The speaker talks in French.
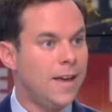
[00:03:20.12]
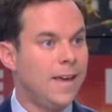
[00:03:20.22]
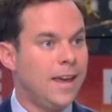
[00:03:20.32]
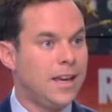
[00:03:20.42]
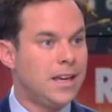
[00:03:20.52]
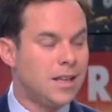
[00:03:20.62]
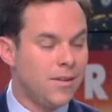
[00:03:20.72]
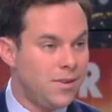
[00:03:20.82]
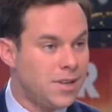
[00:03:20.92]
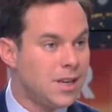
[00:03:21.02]
et qui étaient
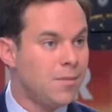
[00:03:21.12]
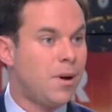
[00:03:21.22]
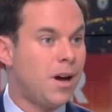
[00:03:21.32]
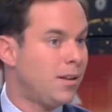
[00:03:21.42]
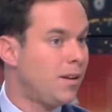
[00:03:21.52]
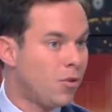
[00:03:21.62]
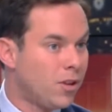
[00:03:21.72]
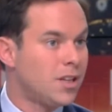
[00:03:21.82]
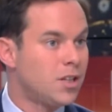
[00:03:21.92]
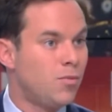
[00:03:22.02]
visées par des
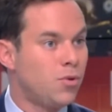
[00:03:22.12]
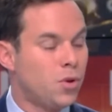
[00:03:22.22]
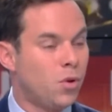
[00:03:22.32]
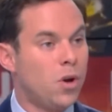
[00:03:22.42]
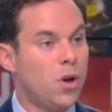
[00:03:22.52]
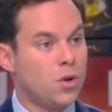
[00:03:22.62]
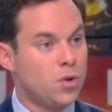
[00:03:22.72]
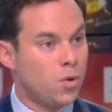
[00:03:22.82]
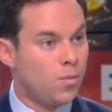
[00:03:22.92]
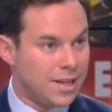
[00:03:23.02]
mandats d'expulsion
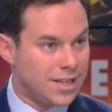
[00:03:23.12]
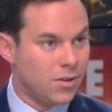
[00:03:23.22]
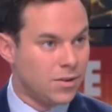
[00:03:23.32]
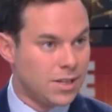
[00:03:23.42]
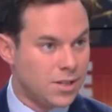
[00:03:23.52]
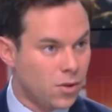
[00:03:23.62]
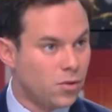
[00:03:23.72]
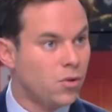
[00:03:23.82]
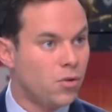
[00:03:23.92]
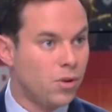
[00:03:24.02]
sont placées dans des
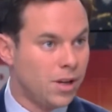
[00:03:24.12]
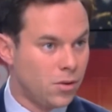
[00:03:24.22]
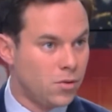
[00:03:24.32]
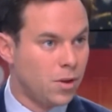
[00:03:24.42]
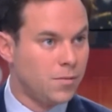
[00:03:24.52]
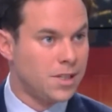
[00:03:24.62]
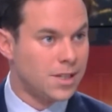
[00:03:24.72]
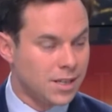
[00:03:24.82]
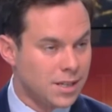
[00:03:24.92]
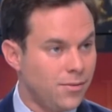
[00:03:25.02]
centres de rétention
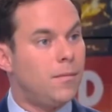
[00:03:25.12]
administratif.